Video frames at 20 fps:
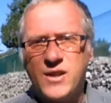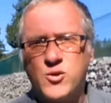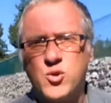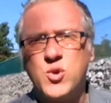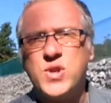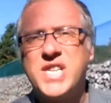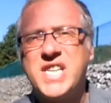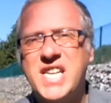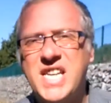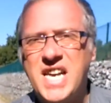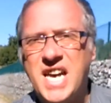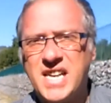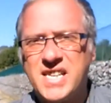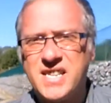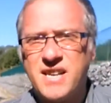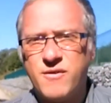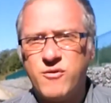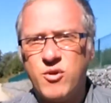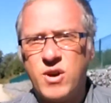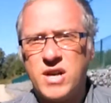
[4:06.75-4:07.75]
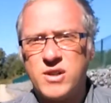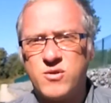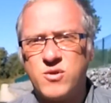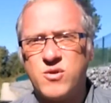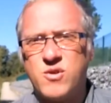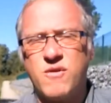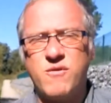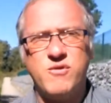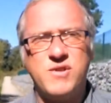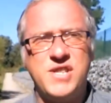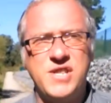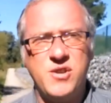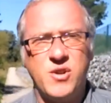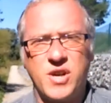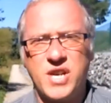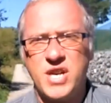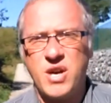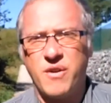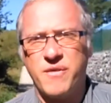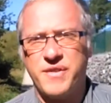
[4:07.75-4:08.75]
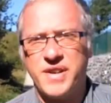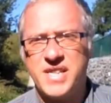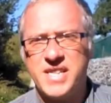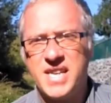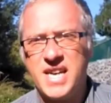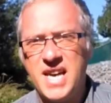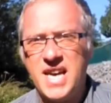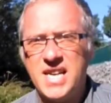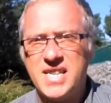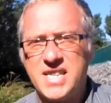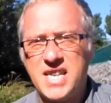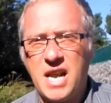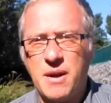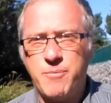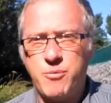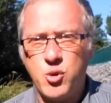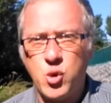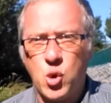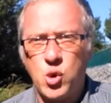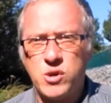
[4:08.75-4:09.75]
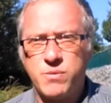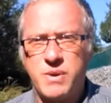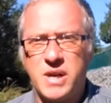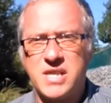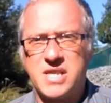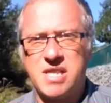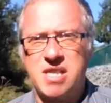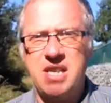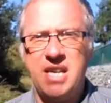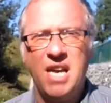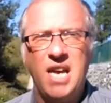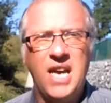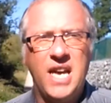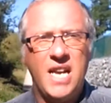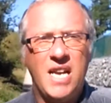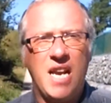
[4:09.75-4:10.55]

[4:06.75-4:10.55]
Et tout ce qu'il y a à savoir, tout ce que vous ignorez, en fait, c'est la plus grosse partie,